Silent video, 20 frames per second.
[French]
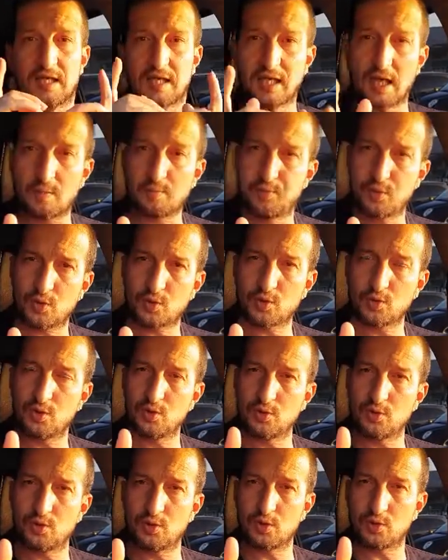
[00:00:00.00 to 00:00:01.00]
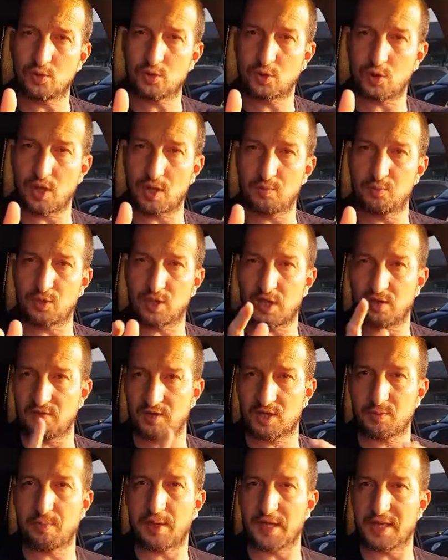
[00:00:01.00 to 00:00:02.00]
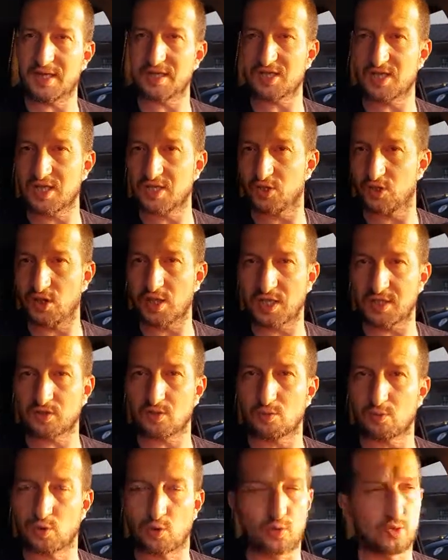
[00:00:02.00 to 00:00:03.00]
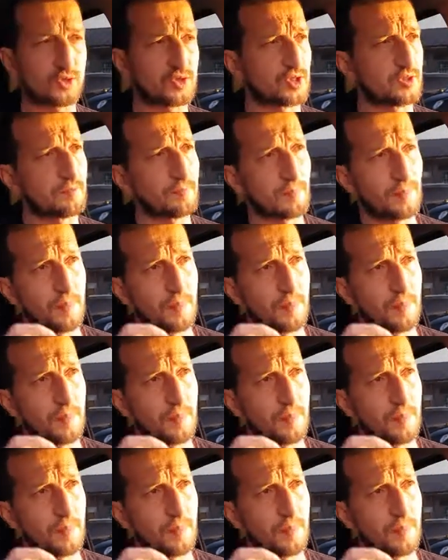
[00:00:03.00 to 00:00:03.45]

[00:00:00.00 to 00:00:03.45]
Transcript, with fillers: Il a beaucoup collaboré avec Brian Singer et Tom Cruise.